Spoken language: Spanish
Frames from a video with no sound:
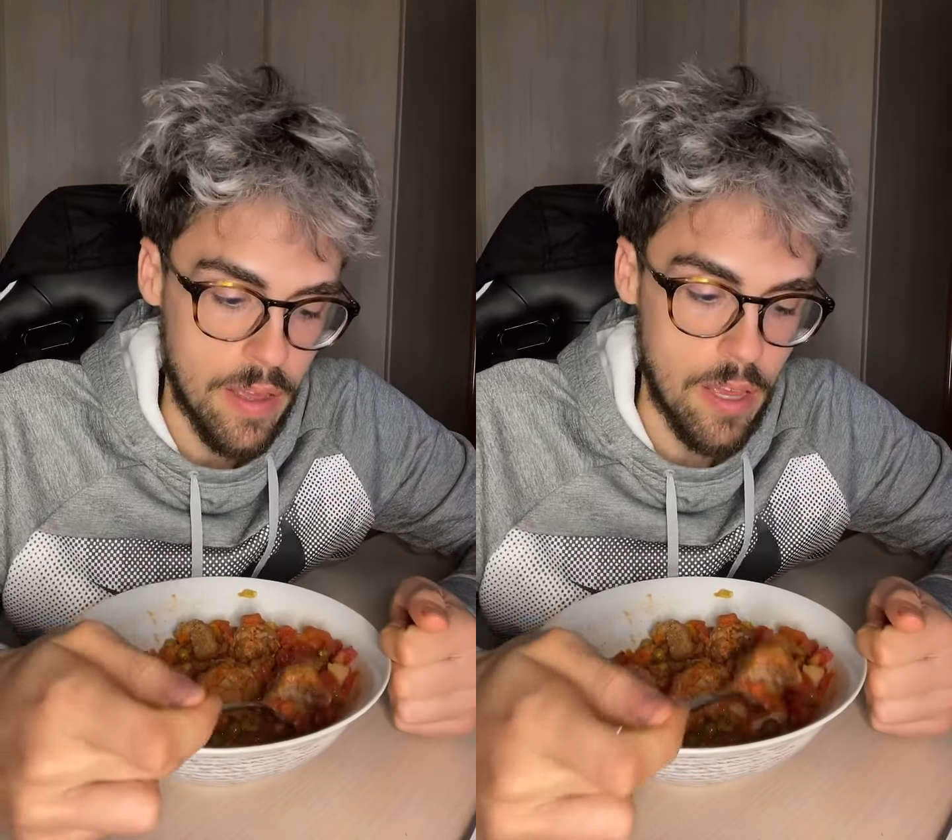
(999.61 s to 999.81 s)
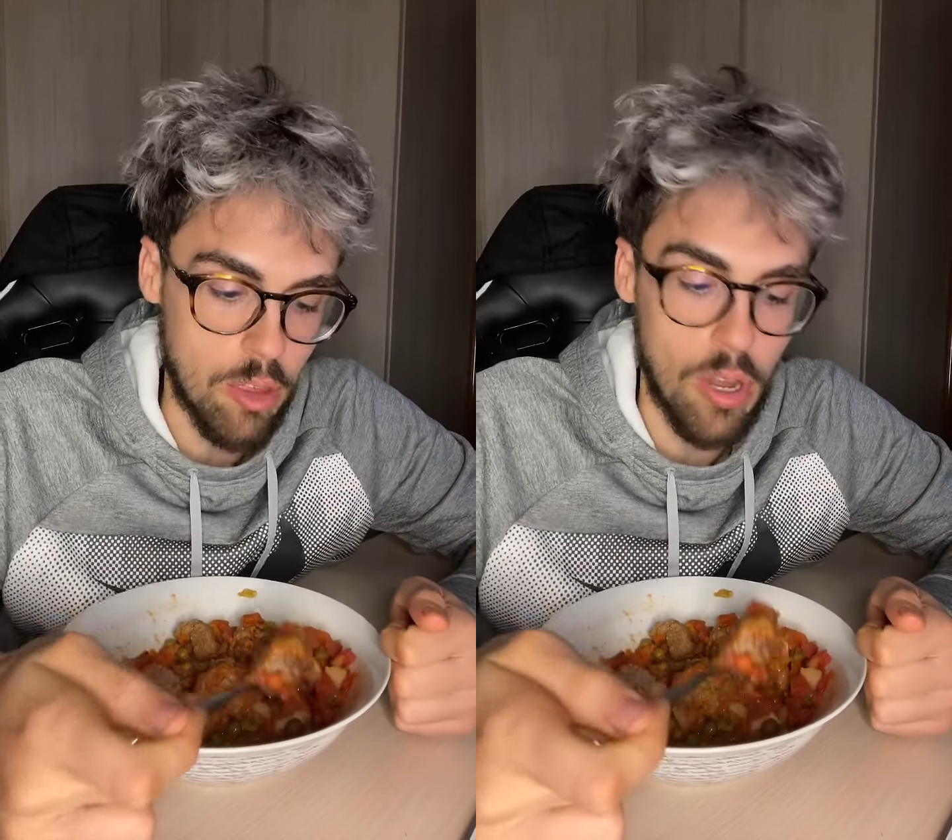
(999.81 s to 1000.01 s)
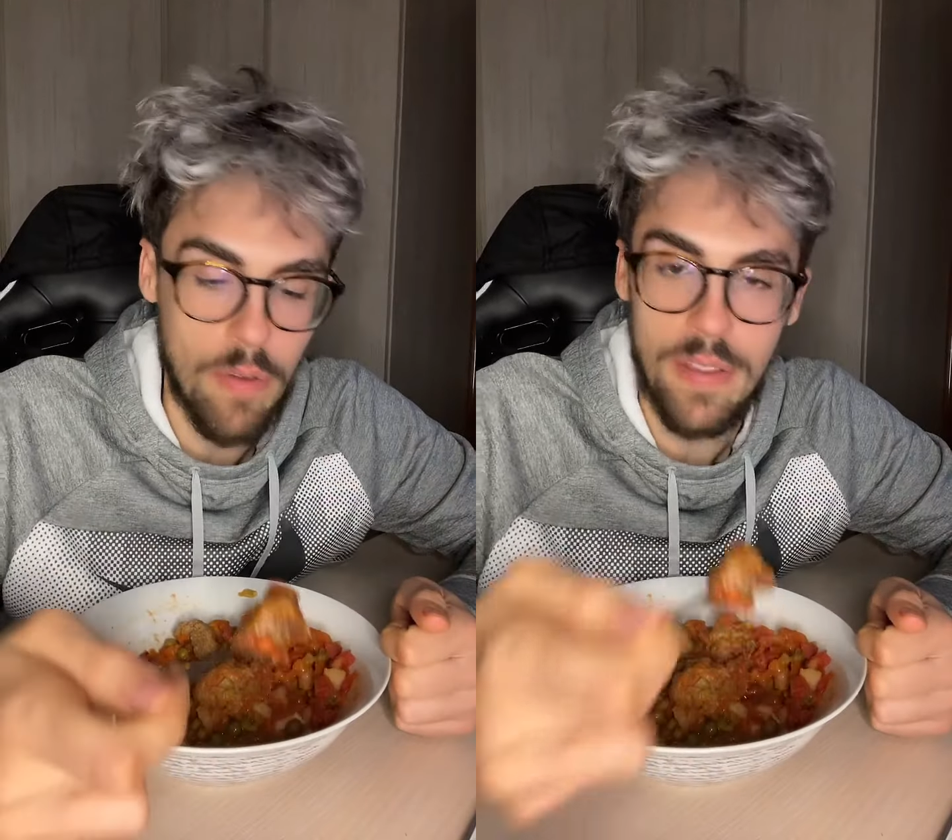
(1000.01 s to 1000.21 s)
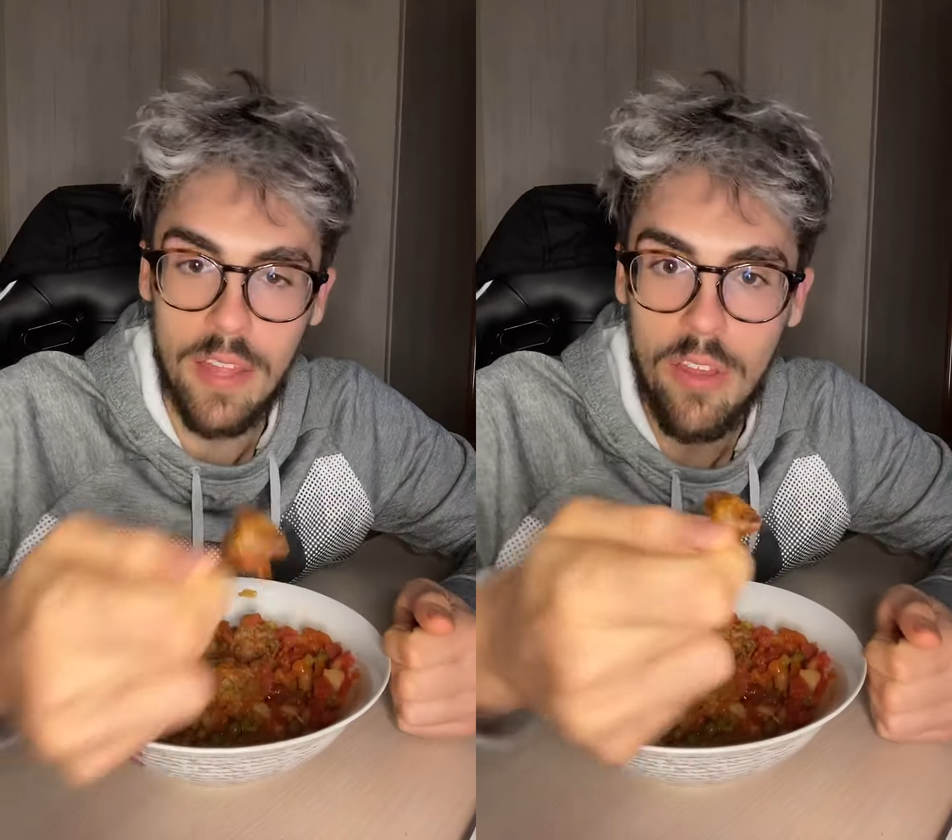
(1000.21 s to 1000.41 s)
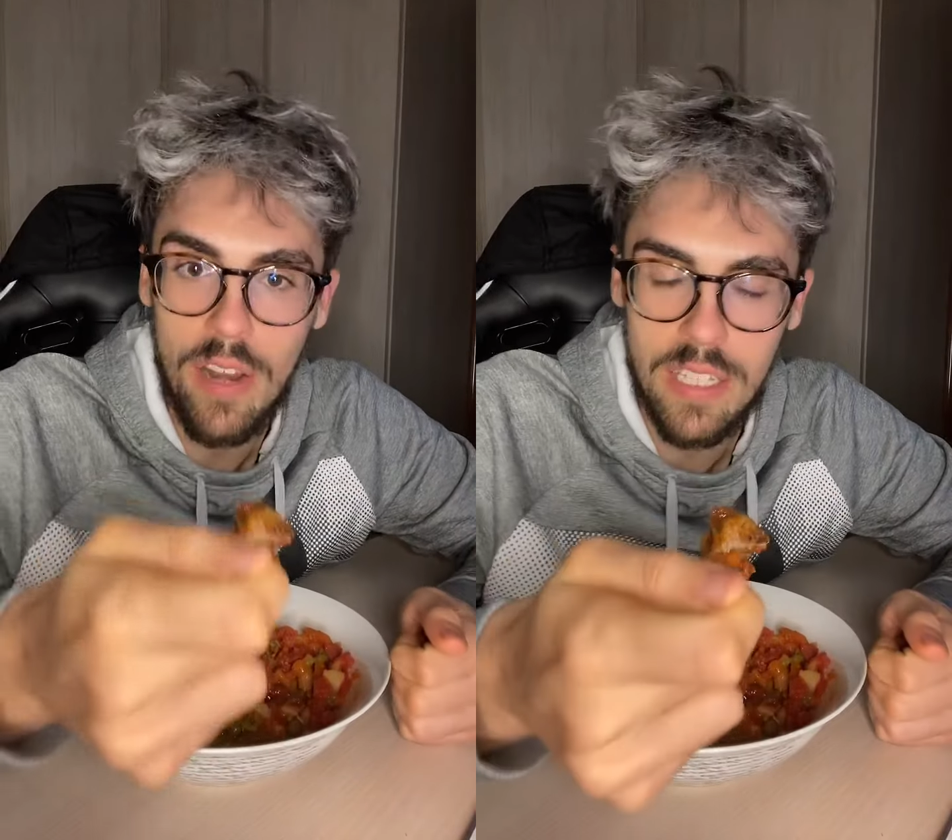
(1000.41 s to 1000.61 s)
y estoy
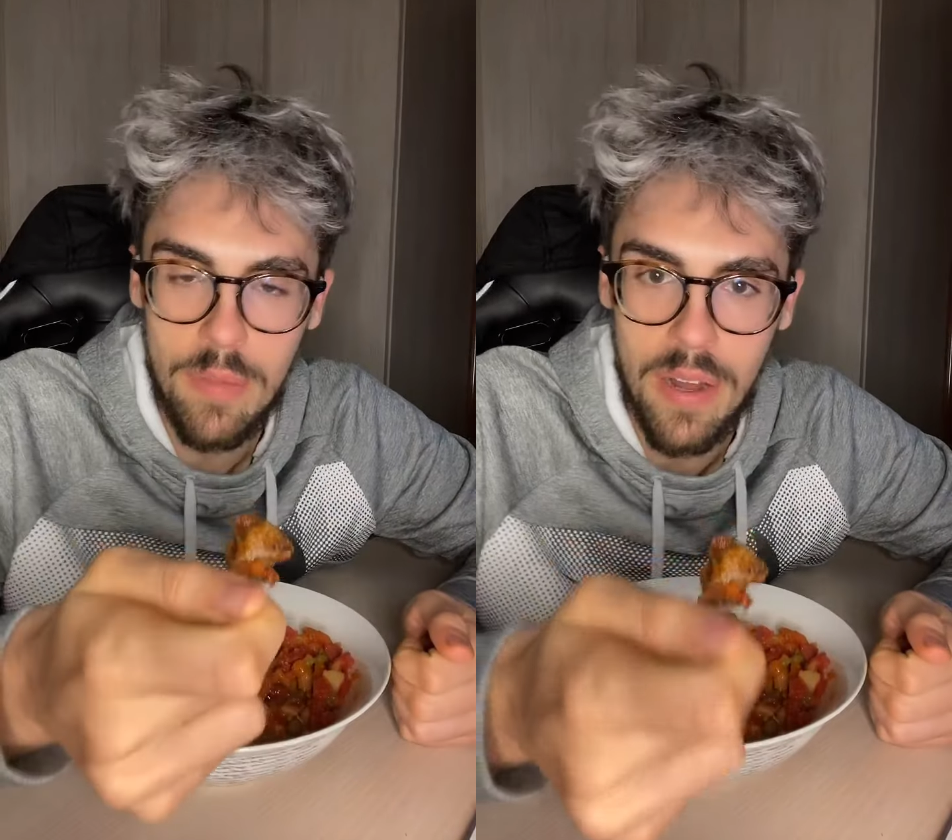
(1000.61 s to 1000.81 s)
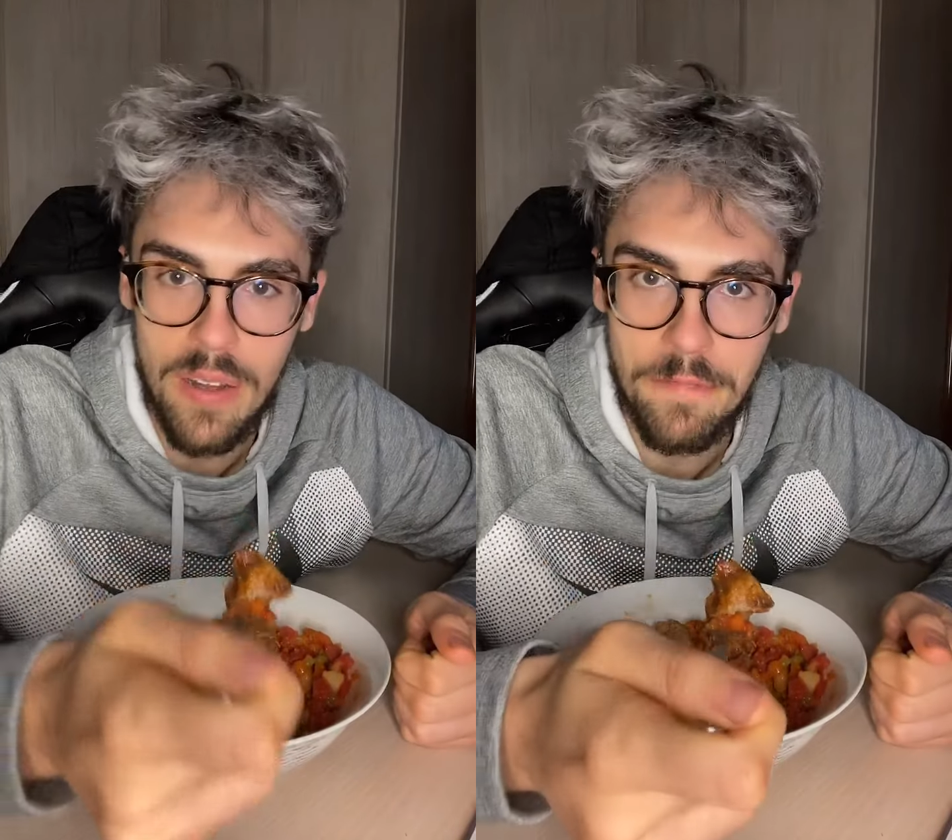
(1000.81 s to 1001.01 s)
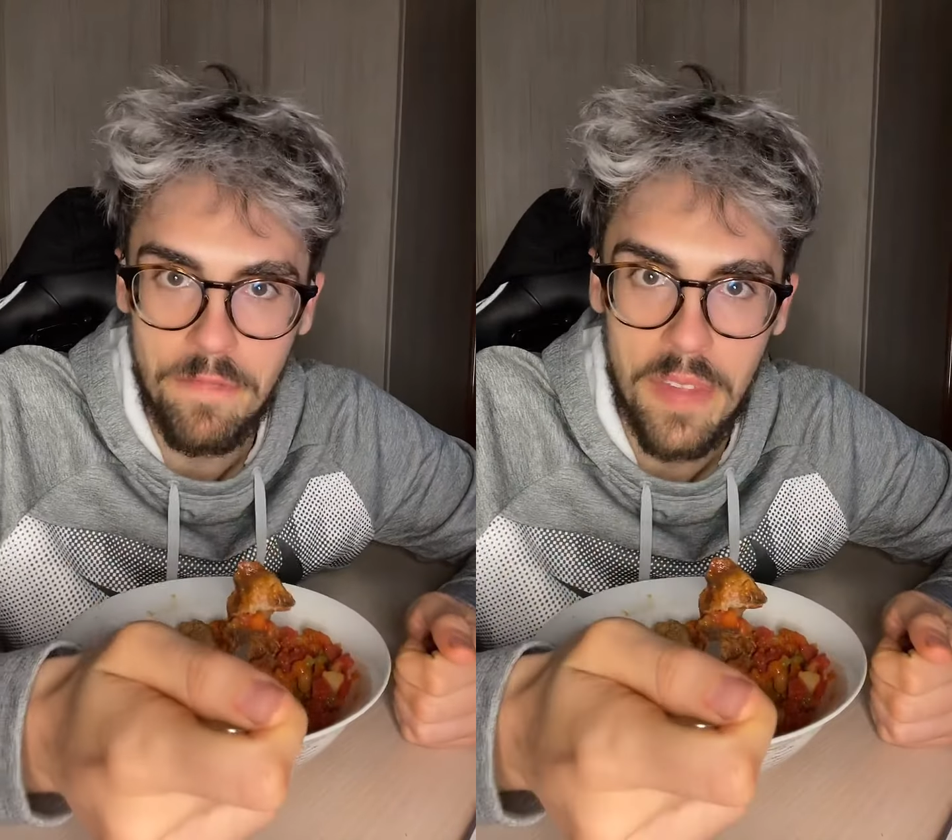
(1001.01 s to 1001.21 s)
reventado de la semana.